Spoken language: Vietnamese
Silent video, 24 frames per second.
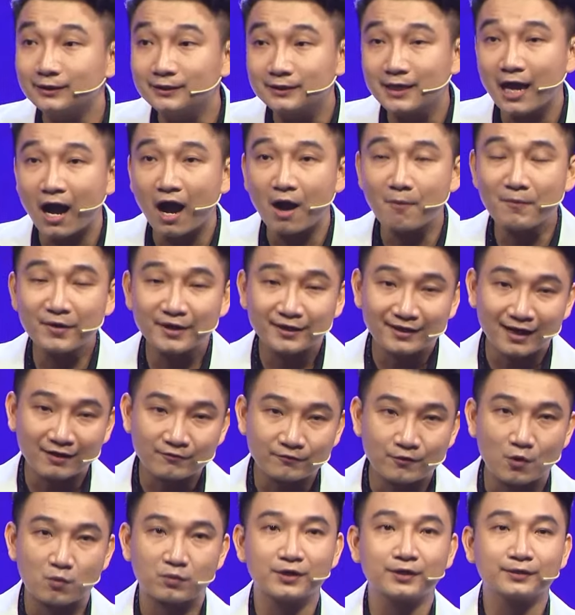Từ đó mình khắc
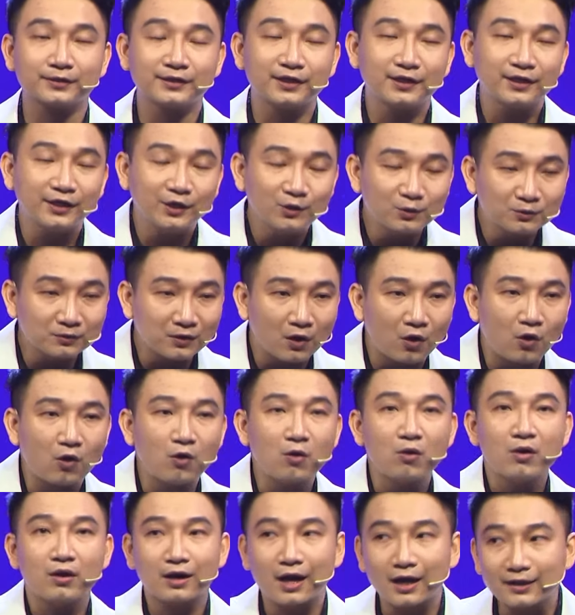phục được những yếu
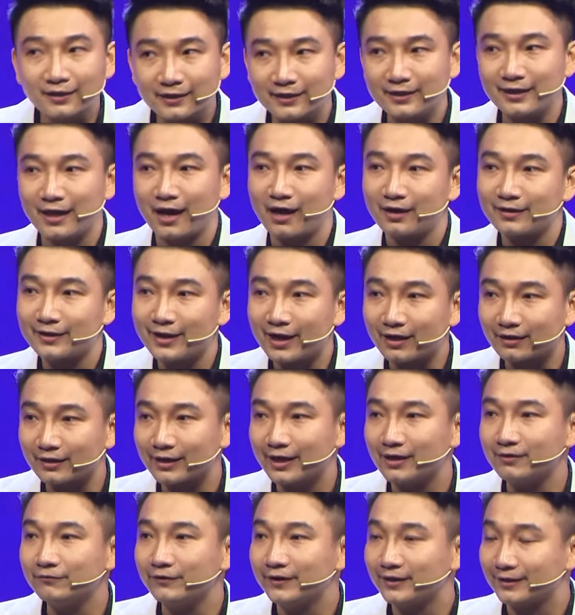tố có thể dẫn dắt
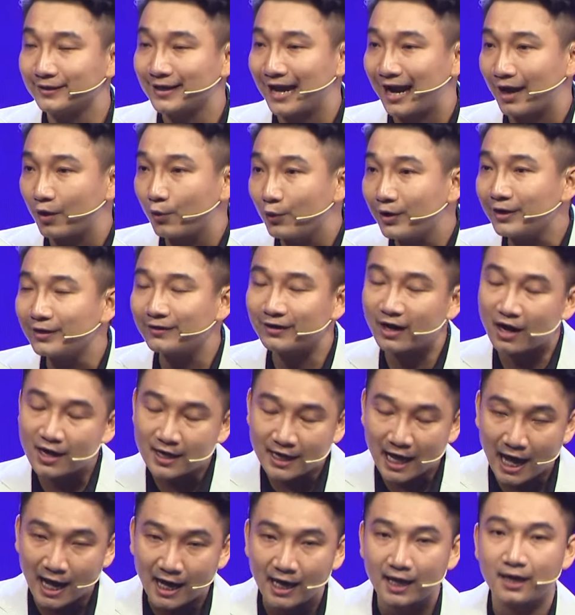đến việc giải quyết khó
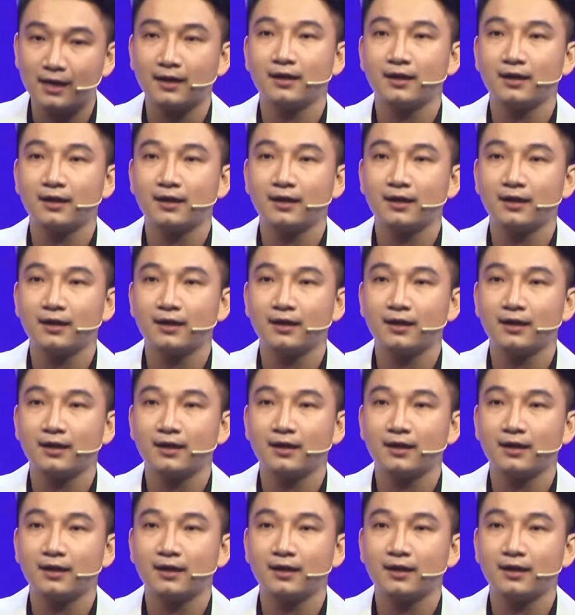khăn.